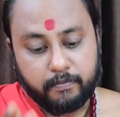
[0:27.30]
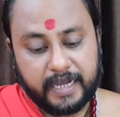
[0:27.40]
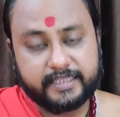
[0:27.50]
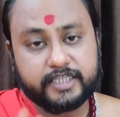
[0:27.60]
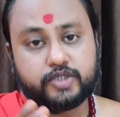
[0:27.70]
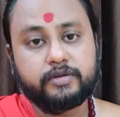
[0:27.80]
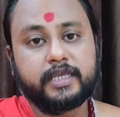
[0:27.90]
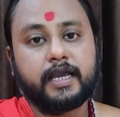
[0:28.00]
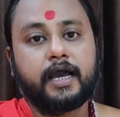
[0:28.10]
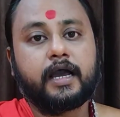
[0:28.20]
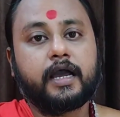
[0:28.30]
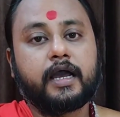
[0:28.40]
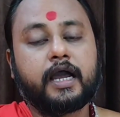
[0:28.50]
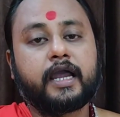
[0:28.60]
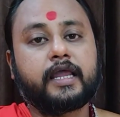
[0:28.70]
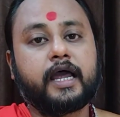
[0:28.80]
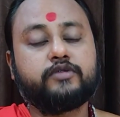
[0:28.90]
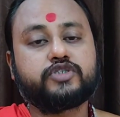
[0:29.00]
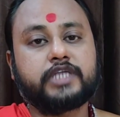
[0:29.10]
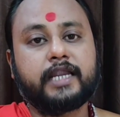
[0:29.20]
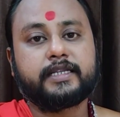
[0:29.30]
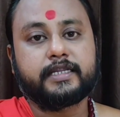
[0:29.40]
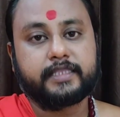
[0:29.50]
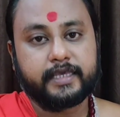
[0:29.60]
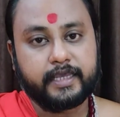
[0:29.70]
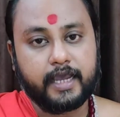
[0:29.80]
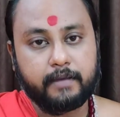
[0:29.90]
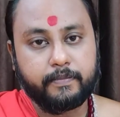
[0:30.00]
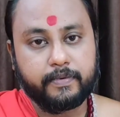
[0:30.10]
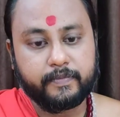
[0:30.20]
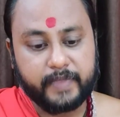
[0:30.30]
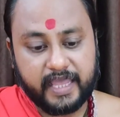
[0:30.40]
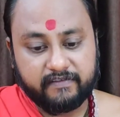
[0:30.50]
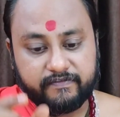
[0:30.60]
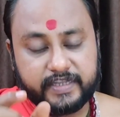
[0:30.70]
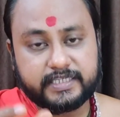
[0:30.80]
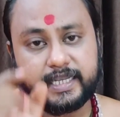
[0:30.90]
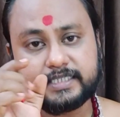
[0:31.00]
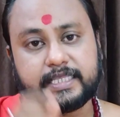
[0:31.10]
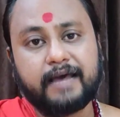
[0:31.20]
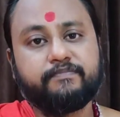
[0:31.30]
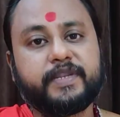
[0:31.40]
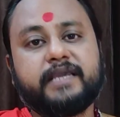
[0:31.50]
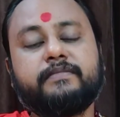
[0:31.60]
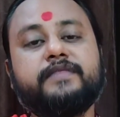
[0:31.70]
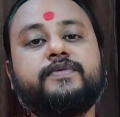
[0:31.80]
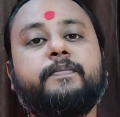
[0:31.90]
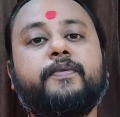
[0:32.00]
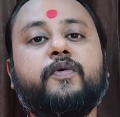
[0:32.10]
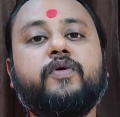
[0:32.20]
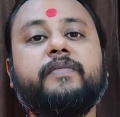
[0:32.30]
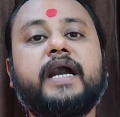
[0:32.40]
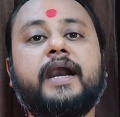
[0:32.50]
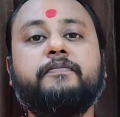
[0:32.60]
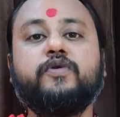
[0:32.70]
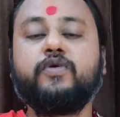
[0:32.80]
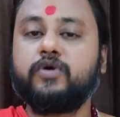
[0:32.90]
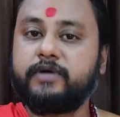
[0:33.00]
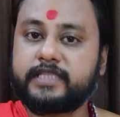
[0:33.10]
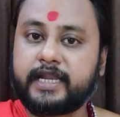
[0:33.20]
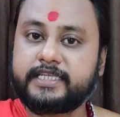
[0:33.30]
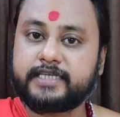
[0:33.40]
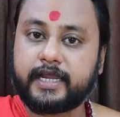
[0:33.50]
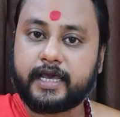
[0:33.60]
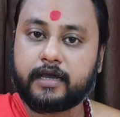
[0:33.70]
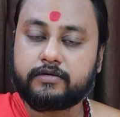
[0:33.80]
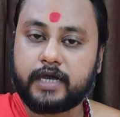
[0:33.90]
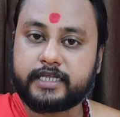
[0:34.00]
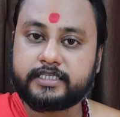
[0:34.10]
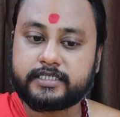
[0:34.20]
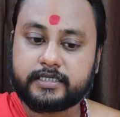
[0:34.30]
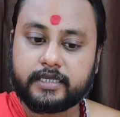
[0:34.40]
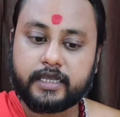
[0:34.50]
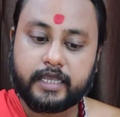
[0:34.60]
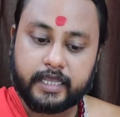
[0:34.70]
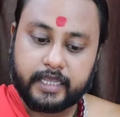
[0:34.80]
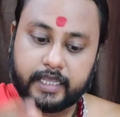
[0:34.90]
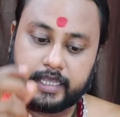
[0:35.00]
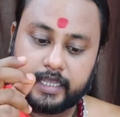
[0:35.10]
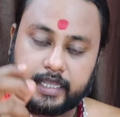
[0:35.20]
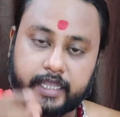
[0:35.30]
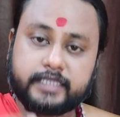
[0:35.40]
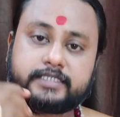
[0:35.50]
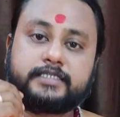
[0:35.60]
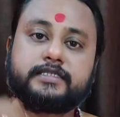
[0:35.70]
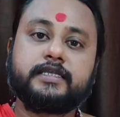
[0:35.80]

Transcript: मातेश्वरी का अगर अनुष्ठान करते हैं आप एक विशेष तांत्रिक मंत्र प्रयोग में आप लोगों को बताने जा रहा हूं आज इस